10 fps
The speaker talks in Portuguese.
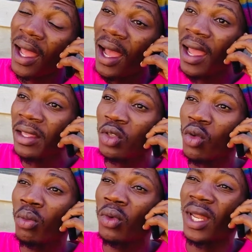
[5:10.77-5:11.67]
aqui só
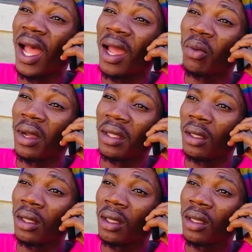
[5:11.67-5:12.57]
muda ano aqui.
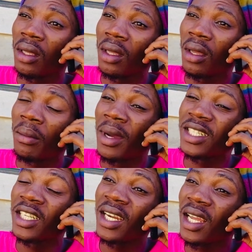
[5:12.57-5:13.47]
Mas
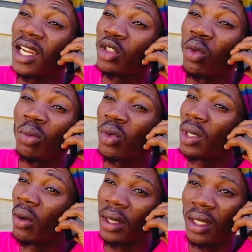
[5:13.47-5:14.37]
as regras não
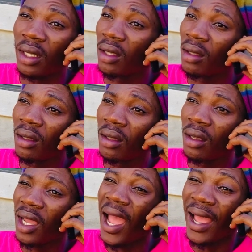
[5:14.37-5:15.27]
mudam aqui.
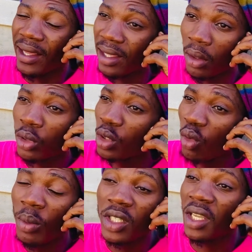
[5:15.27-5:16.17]
Aqui, os
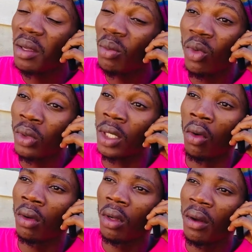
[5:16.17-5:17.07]
números é que mudam.
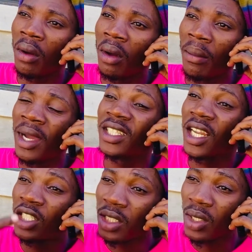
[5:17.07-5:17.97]
Mas
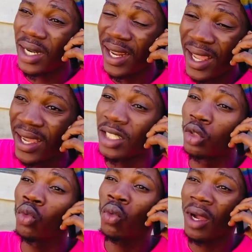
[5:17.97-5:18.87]
as regras
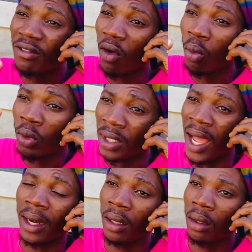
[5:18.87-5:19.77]
nunca vão
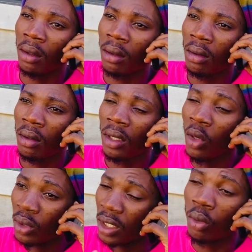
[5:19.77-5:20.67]
mudar. Eu
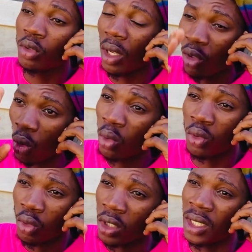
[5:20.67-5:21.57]
digo isso aí todos
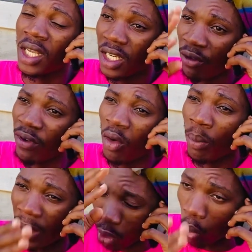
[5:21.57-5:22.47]
os dias e falo
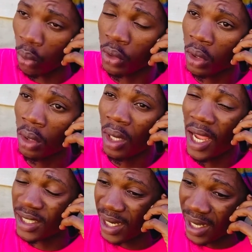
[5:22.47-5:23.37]
para todos.
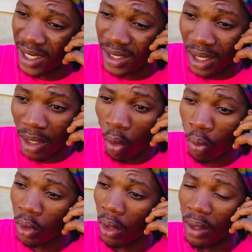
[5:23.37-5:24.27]
As regras aqui é não
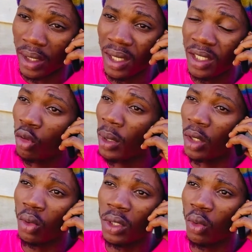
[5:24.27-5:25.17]
mudam. Aqui. De número
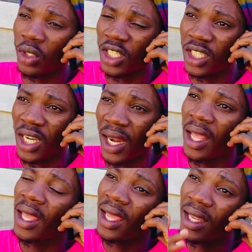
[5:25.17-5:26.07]
todo e todo chinchar.
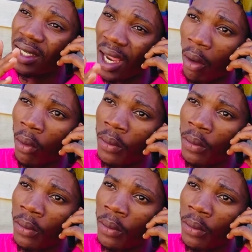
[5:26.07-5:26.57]
Então,